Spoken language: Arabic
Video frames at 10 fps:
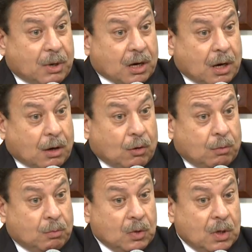
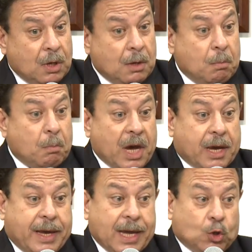بررهم
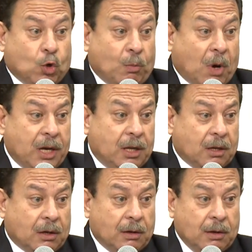مجدهم
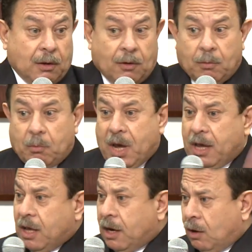ايضا
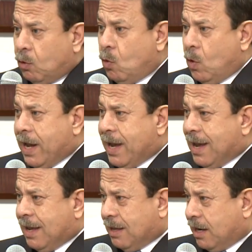ماذا نقول
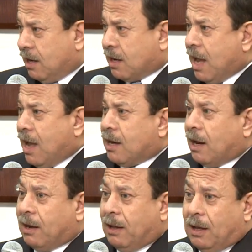لهذا ان كان
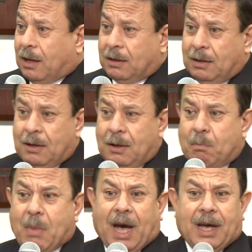الله
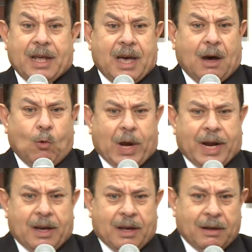معنا او
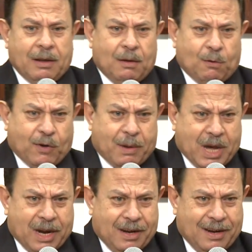لنا
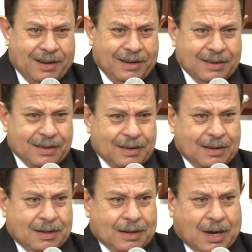فمن
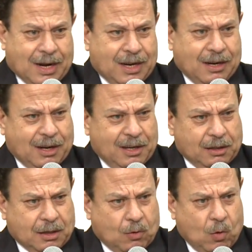علينا
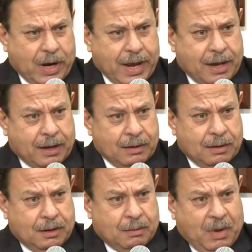الخطه كلها
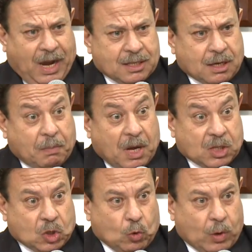بحسب
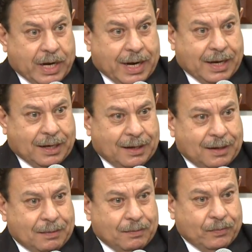قصده الإلهي
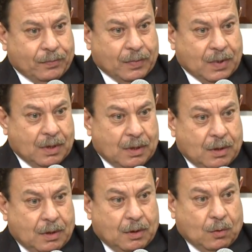
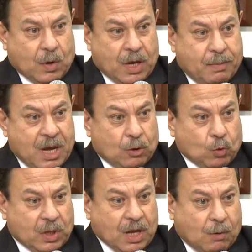
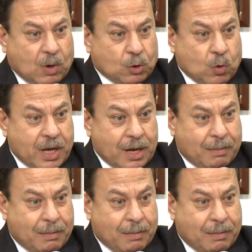وهباته ودعوته هي